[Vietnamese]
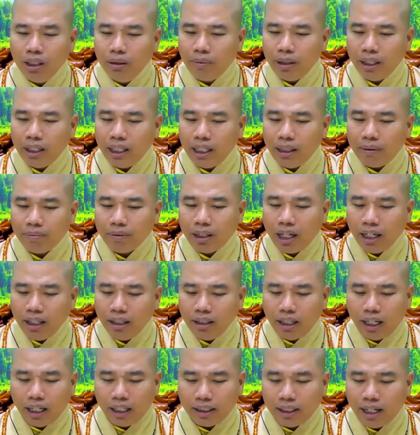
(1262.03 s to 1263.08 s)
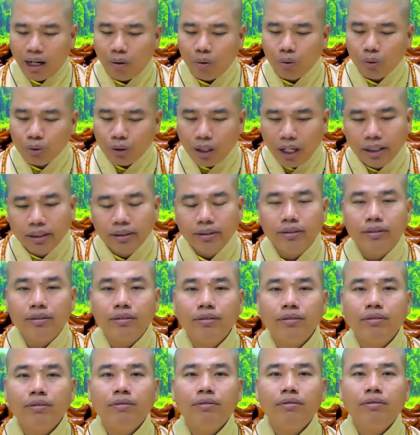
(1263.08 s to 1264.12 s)
như mấy anh em thấy rằng đầu tuần
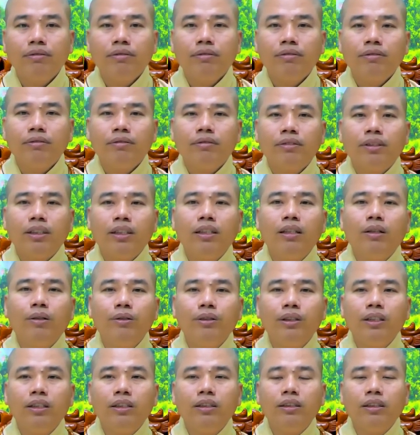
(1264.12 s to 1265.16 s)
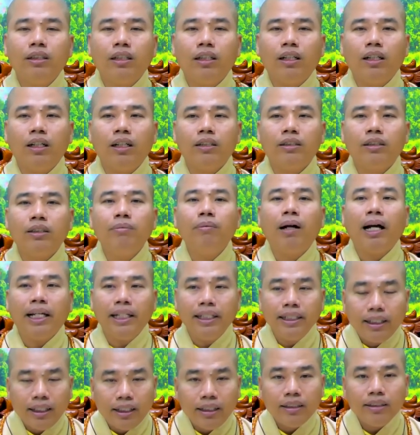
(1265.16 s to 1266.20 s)
ví dụ như ờ, thứ
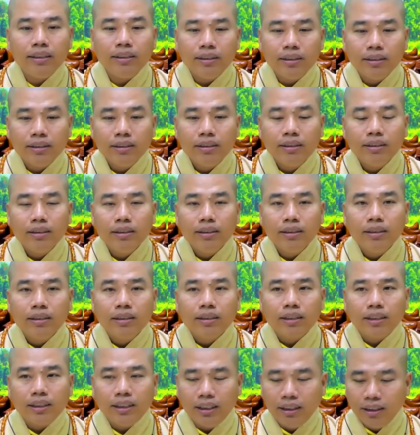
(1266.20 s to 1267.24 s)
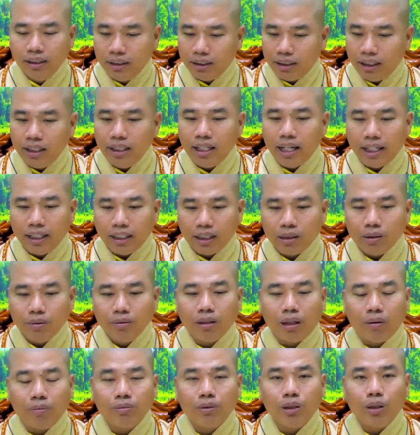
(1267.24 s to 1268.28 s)
bảy đi có những người ta về ta cũng
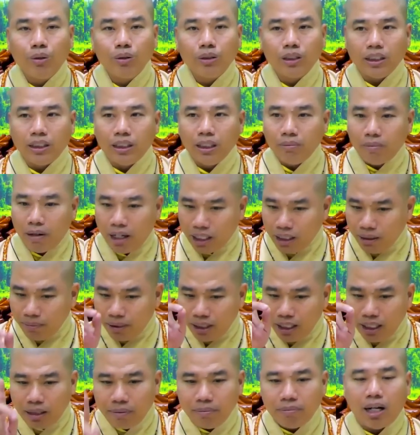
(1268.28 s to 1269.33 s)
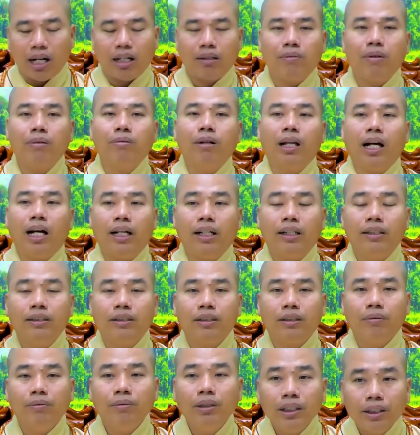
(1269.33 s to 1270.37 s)
cộng tu thì thứ bảy mấy anh em bật một lần
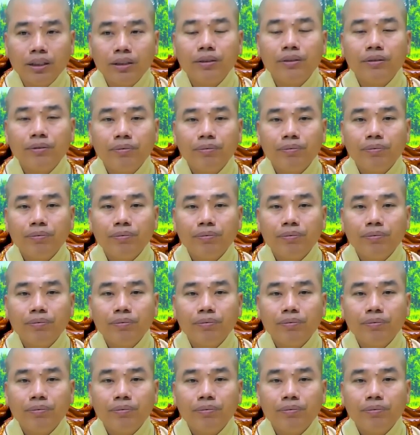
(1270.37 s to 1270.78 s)
cũng được